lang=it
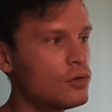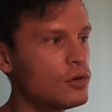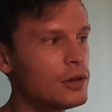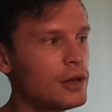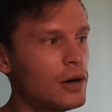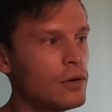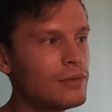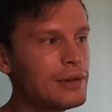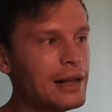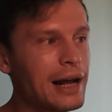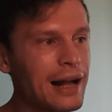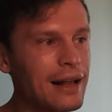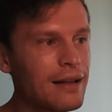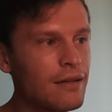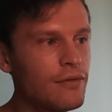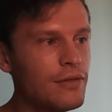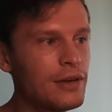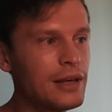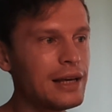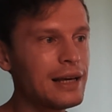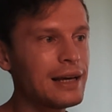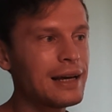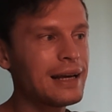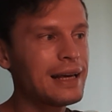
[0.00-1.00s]
da un
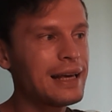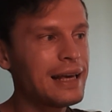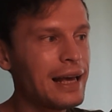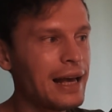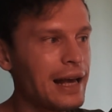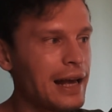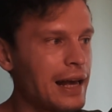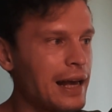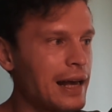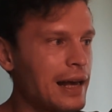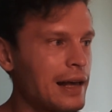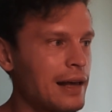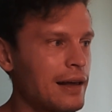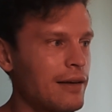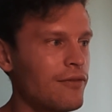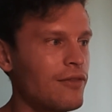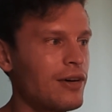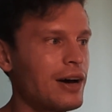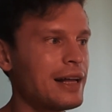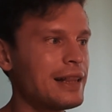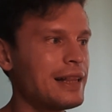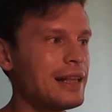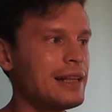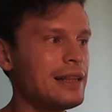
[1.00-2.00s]
halving che eh,
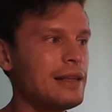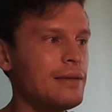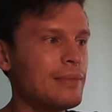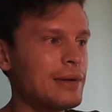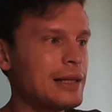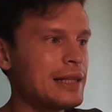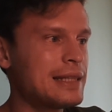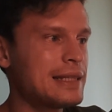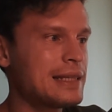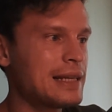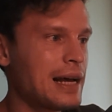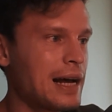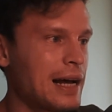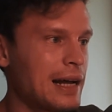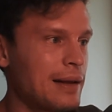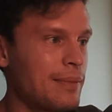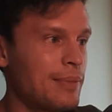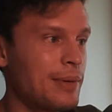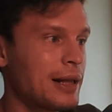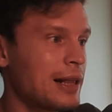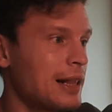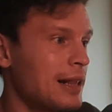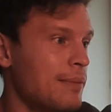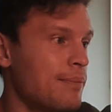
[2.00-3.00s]
vada a
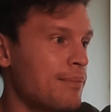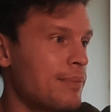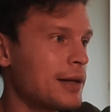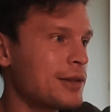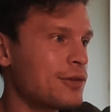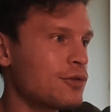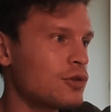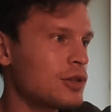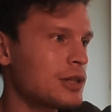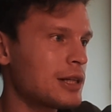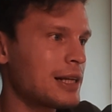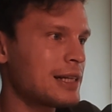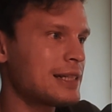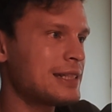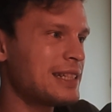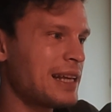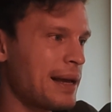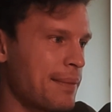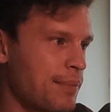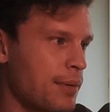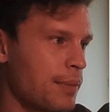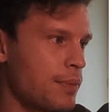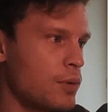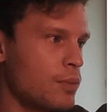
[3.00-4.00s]
dimezzare perché l'impatto sarà
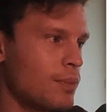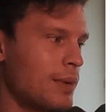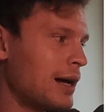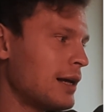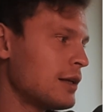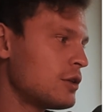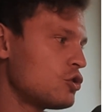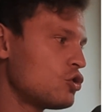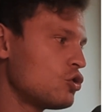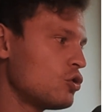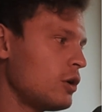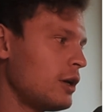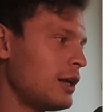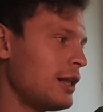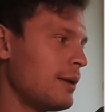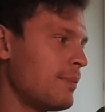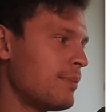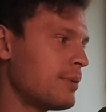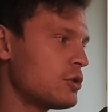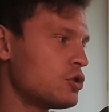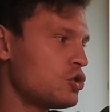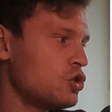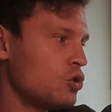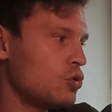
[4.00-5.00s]
sempre più basso e le
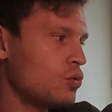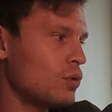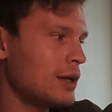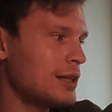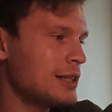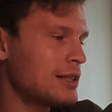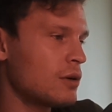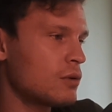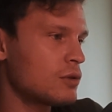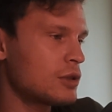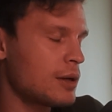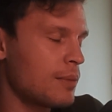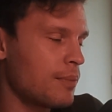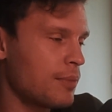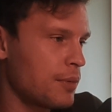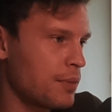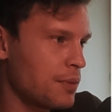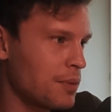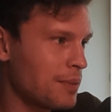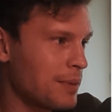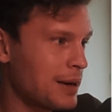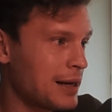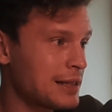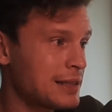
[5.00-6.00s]
percentuali saranno sempre
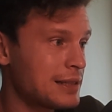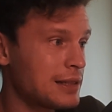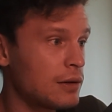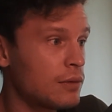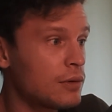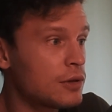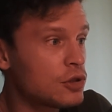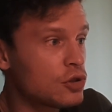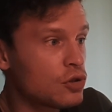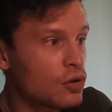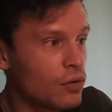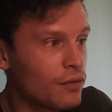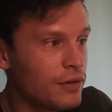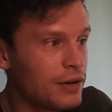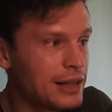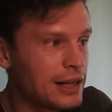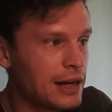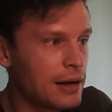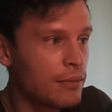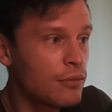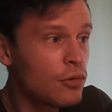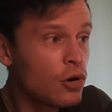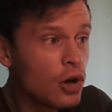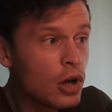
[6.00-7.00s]
più basse. Questo lo
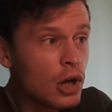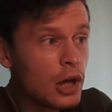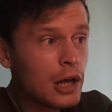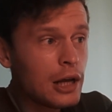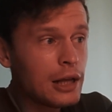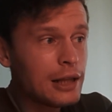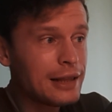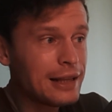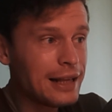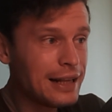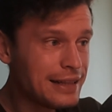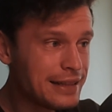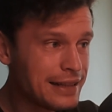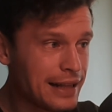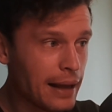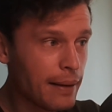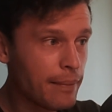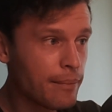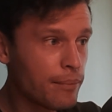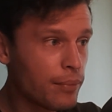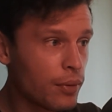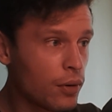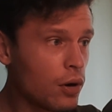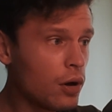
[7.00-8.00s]
vedremo nel
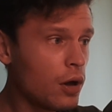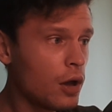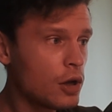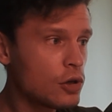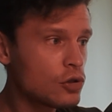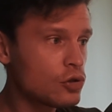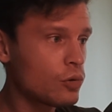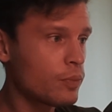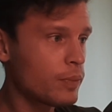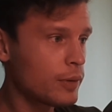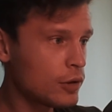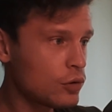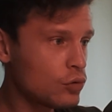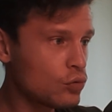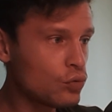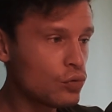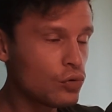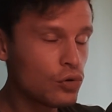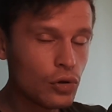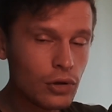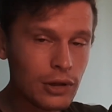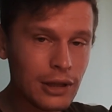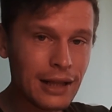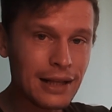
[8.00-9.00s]
tempo,
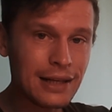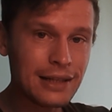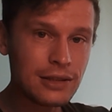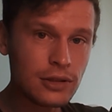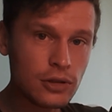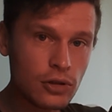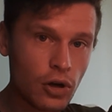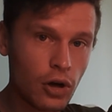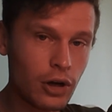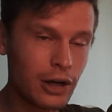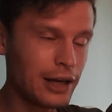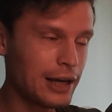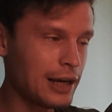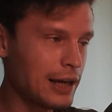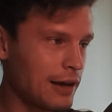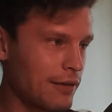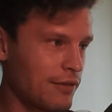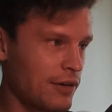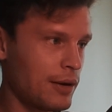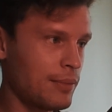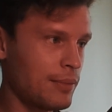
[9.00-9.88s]
soprattutto nella storia che avrà